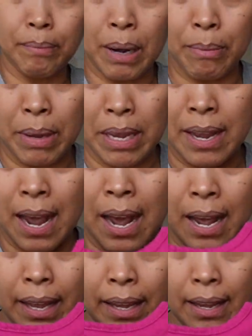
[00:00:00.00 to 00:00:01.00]

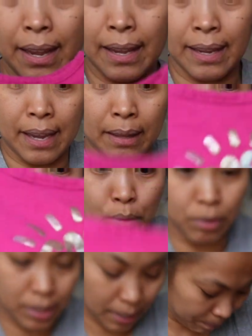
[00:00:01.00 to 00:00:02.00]
pamigay. Ayan
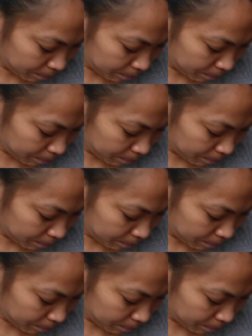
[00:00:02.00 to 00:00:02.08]
po, sa